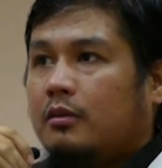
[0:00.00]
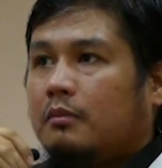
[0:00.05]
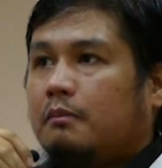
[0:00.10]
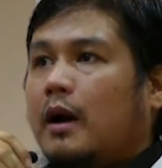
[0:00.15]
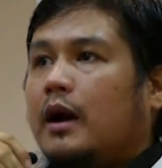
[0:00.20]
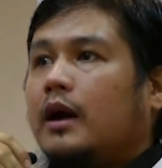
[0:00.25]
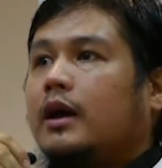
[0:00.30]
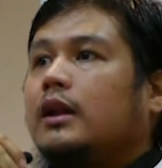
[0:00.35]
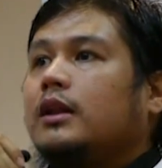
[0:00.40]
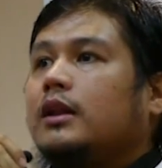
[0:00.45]

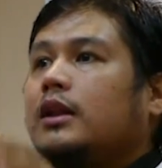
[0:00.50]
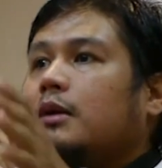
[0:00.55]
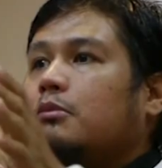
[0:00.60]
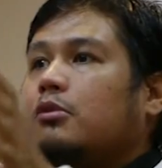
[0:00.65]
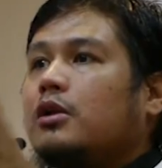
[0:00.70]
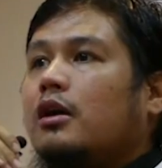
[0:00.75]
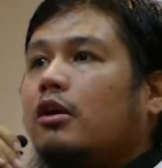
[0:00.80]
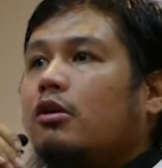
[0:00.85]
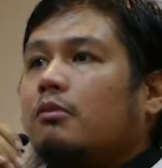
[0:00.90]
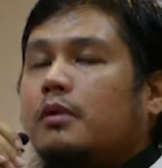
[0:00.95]
Pag hindi
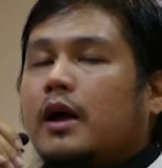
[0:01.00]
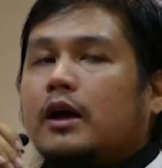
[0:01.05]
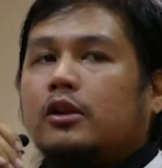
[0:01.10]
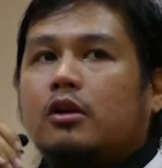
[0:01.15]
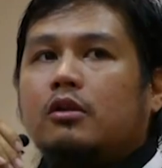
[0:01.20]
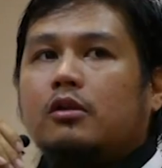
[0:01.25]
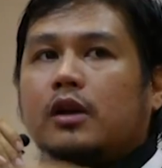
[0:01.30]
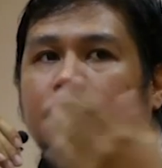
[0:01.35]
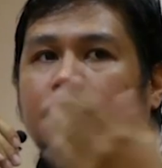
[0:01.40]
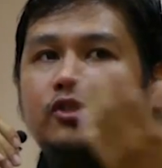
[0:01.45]
mo na kumpleto
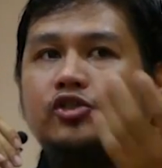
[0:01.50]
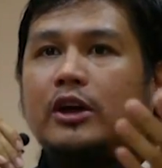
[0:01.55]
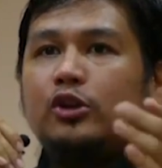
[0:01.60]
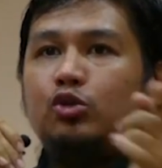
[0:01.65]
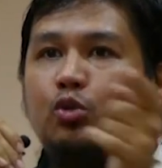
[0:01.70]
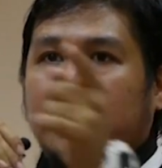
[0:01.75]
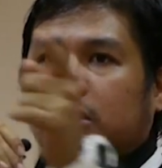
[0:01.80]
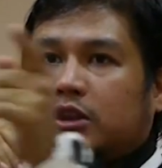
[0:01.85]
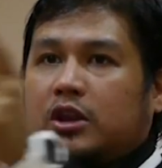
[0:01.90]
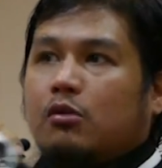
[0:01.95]
yun, let's say
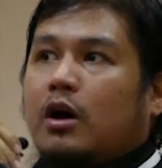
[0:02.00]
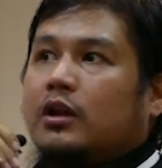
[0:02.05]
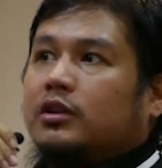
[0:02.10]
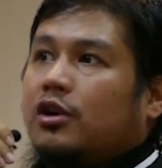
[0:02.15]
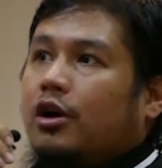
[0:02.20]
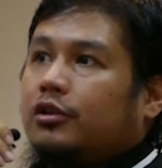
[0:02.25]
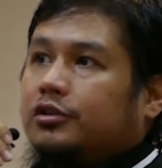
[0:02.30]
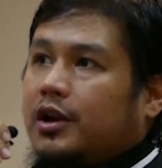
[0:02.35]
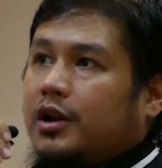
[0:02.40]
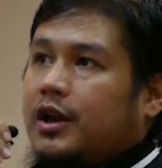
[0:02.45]
21
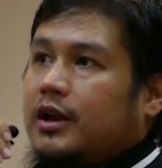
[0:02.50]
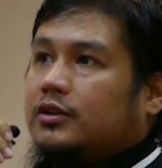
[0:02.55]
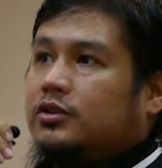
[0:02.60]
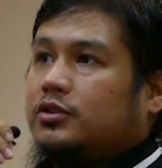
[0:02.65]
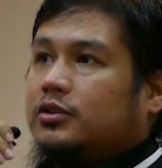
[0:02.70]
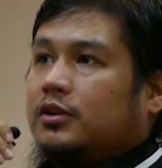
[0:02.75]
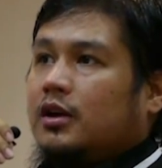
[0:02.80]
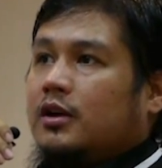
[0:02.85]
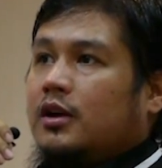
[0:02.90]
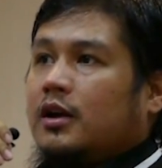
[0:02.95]

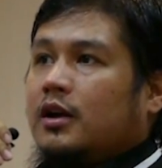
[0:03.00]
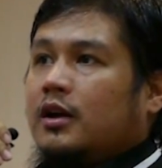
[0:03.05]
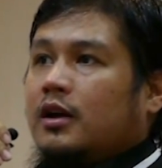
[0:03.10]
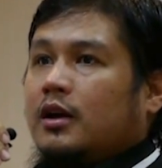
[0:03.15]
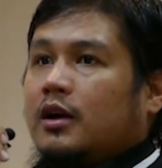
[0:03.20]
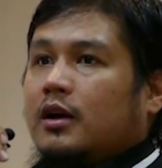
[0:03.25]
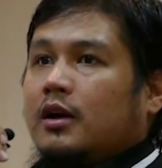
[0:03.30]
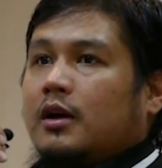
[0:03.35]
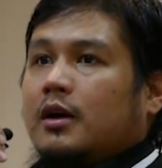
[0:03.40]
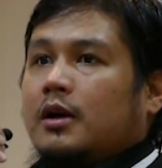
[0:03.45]
doctrines,
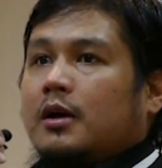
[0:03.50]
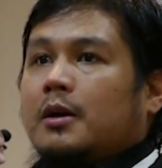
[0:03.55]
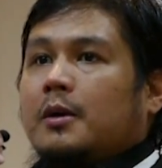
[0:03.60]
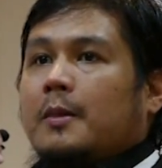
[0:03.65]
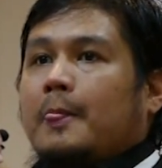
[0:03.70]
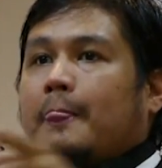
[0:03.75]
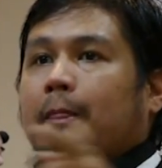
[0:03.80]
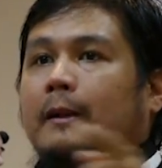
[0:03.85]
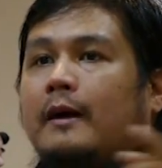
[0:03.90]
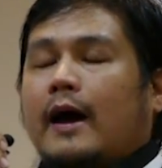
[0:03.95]

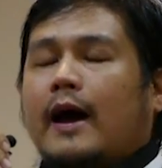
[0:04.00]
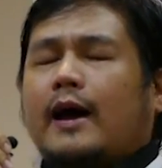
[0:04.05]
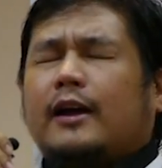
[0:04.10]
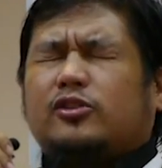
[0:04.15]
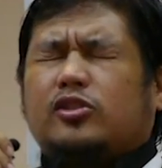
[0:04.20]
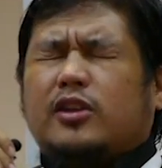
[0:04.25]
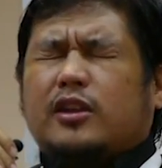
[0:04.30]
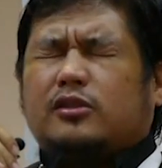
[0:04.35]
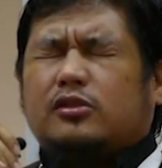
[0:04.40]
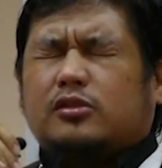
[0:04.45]

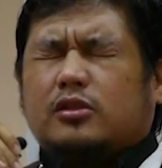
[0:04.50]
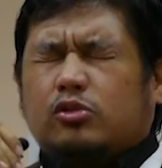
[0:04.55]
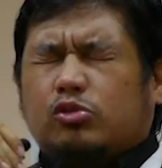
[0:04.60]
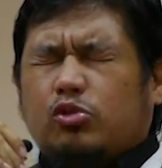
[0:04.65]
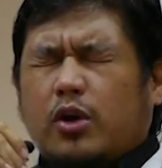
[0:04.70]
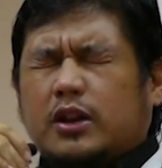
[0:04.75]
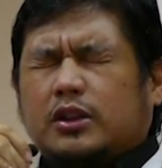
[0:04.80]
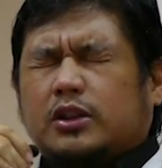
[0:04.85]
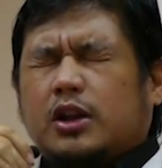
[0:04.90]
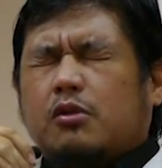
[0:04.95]
at
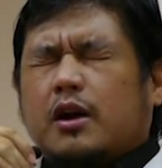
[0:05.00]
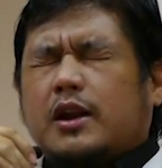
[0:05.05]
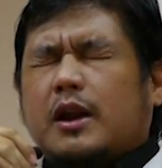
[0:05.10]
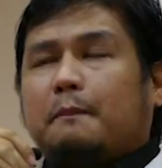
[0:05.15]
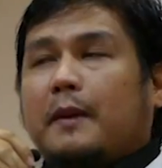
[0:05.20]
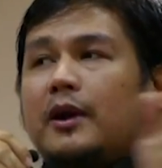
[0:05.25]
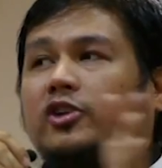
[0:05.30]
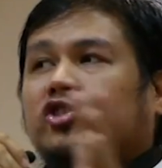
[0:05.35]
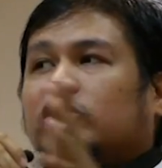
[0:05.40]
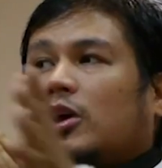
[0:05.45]
21 na
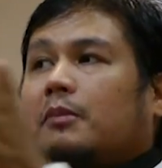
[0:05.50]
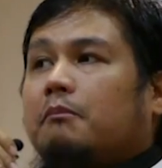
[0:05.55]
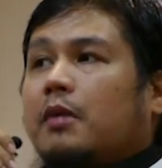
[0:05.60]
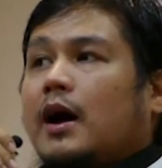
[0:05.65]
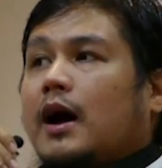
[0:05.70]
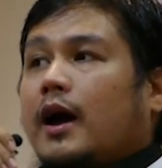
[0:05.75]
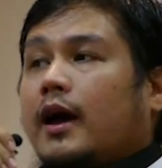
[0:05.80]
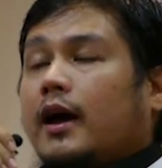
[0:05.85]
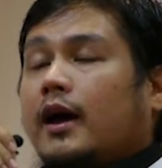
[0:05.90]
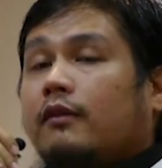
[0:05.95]

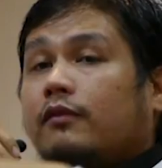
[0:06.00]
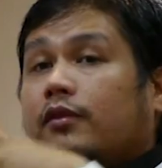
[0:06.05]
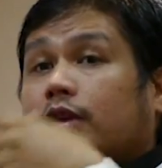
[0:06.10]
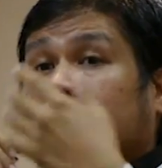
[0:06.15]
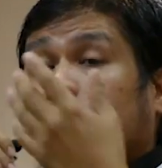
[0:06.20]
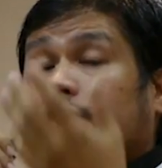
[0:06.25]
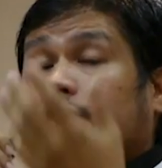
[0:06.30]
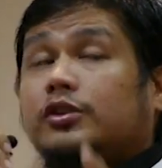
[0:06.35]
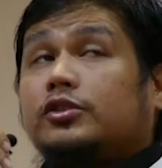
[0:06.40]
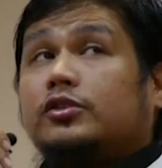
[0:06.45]
pagsamba every
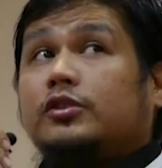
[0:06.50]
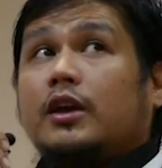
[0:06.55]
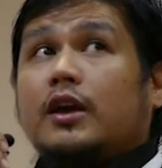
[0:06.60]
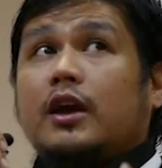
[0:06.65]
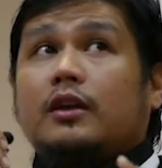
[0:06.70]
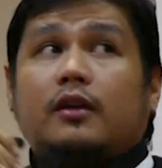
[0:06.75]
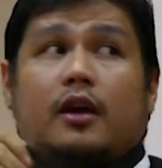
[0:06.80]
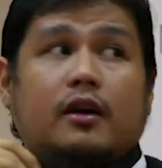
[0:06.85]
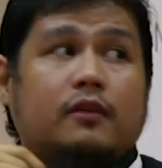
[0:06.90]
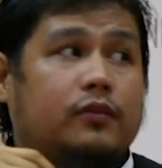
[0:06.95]
Thursday
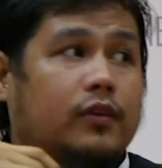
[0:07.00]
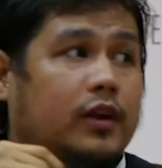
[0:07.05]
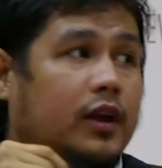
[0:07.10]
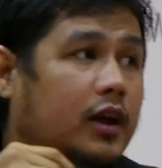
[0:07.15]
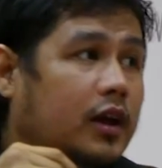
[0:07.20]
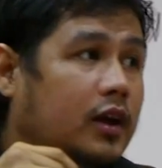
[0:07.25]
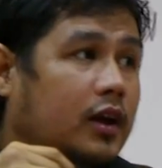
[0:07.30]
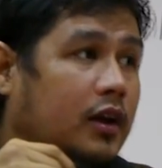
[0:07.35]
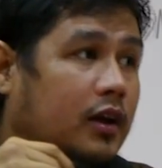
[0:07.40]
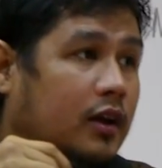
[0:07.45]
and
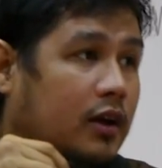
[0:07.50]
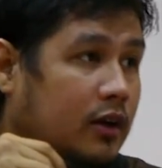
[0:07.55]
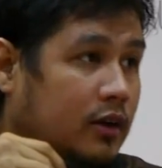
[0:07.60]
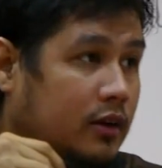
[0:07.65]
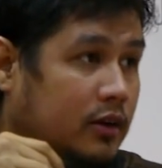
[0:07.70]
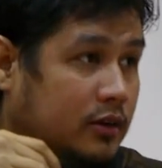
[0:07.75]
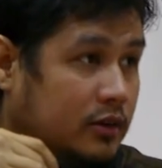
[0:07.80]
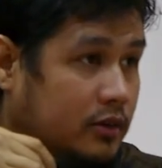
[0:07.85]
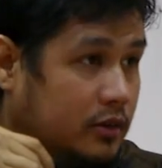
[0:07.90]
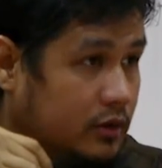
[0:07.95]
every
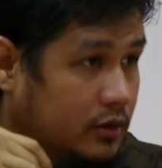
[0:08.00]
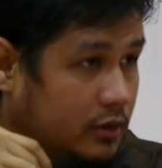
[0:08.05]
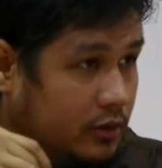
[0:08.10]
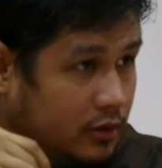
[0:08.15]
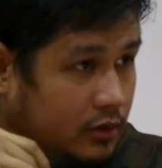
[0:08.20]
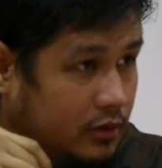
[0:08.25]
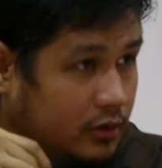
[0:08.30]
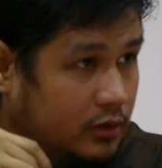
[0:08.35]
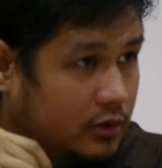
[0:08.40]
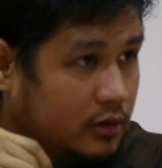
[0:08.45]

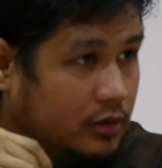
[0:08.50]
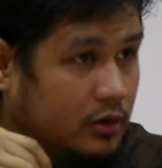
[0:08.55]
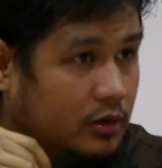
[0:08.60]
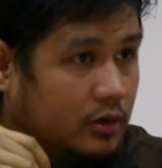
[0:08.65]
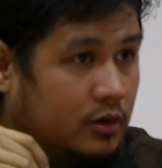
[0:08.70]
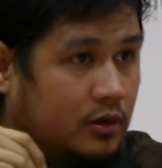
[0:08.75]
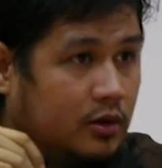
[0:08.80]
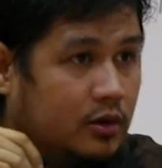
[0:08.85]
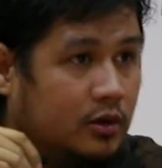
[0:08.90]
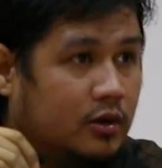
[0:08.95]
depende
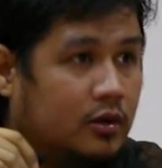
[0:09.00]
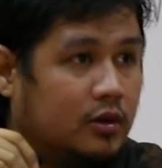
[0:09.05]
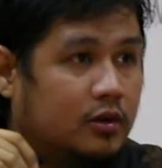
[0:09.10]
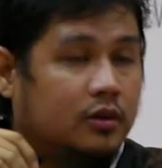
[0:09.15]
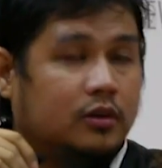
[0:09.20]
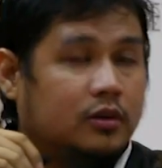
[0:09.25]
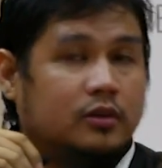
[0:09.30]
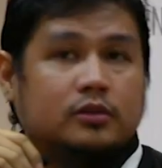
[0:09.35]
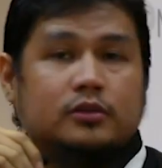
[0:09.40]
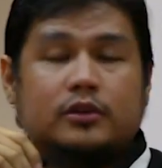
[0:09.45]
Sunday.
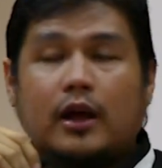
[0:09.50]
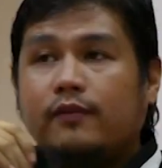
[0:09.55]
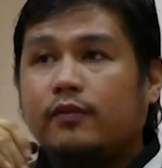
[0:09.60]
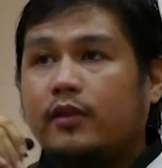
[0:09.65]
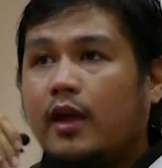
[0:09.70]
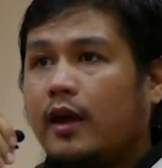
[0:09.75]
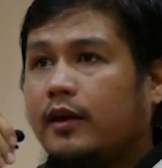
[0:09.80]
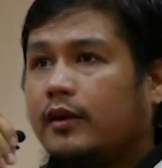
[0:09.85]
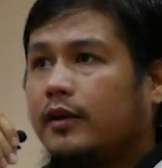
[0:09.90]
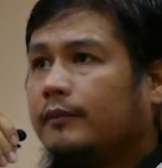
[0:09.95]

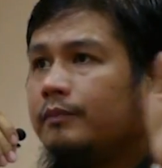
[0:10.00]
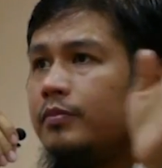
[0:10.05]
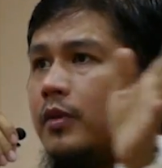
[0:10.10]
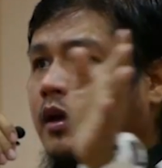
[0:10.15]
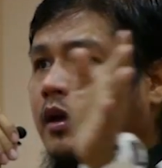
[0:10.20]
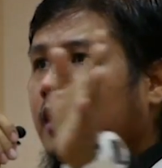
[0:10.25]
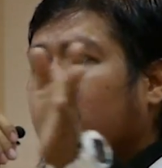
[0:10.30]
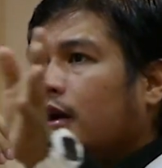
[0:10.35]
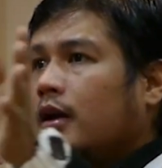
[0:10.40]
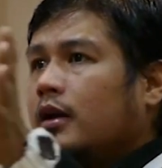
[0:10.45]
Sunday.
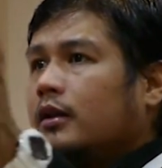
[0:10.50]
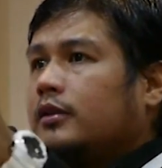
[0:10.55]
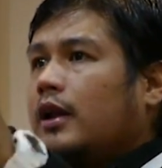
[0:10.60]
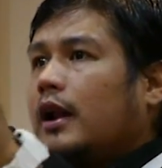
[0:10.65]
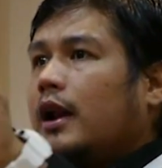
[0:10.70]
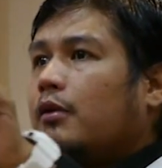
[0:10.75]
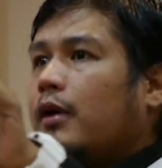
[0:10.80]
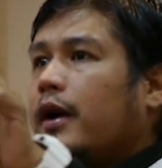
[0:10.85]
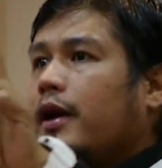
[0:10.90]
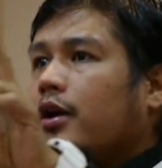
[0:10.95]

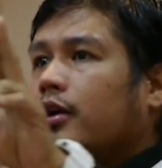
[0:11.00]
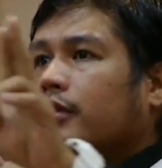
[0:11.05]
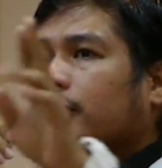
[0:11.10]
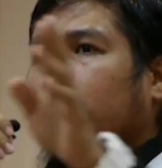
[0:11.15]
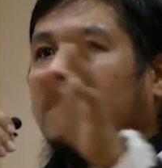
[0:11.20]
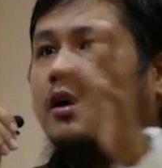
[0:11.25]
Dalawa 'yon.